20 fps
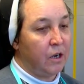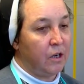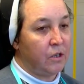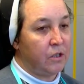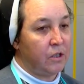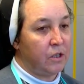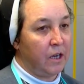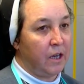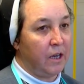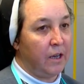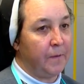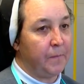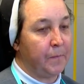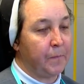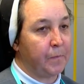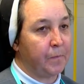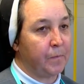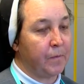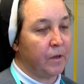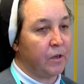gdzie
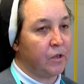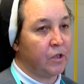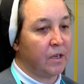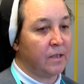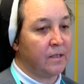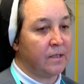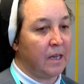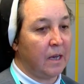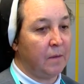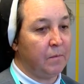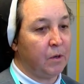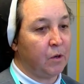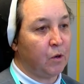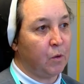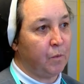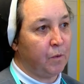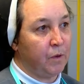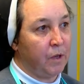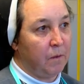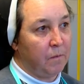mm, czasami
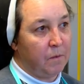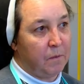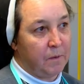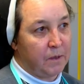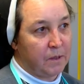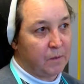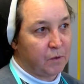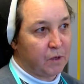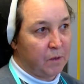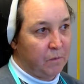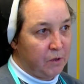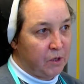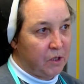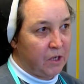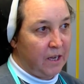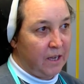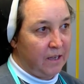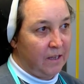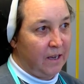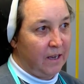kupujemy bez
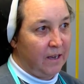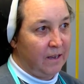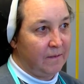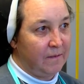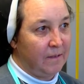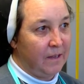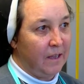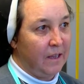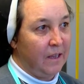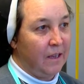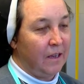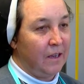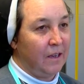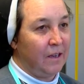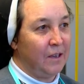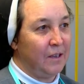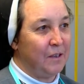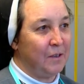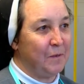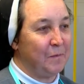przemyślenia.
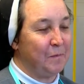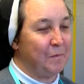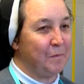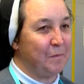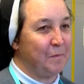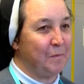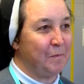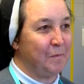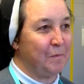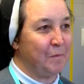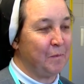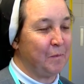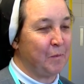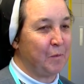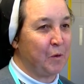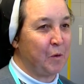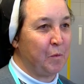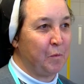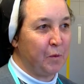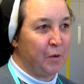E,
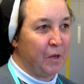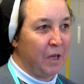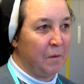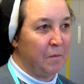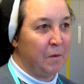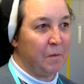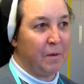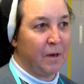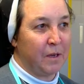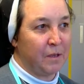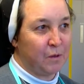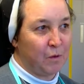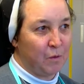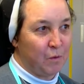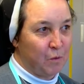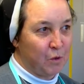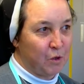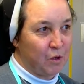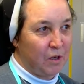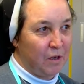kupujemy
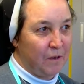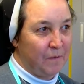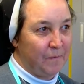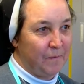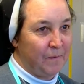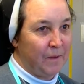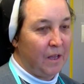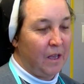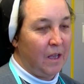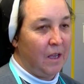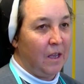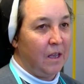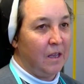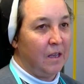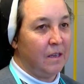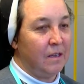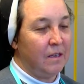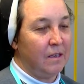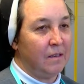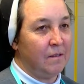bardzo dużo,
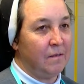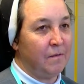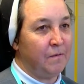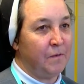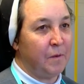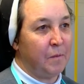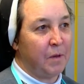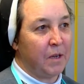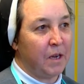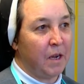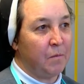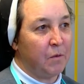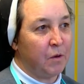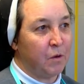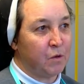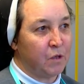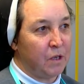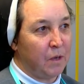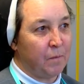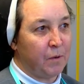
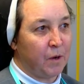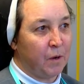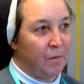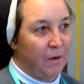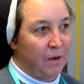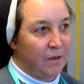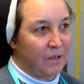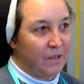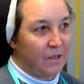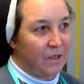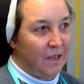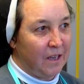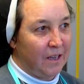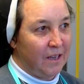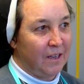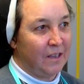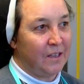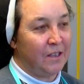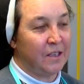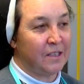wybieramy różne
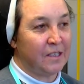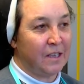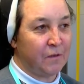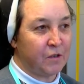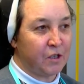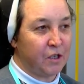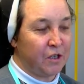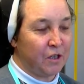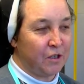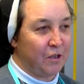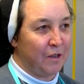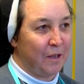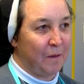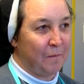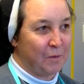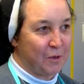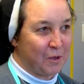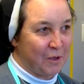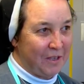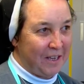promocje, nie zawsze się to
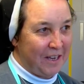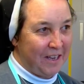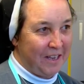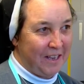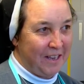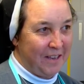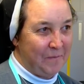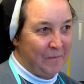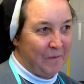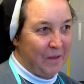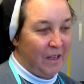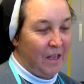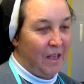nam przydaje.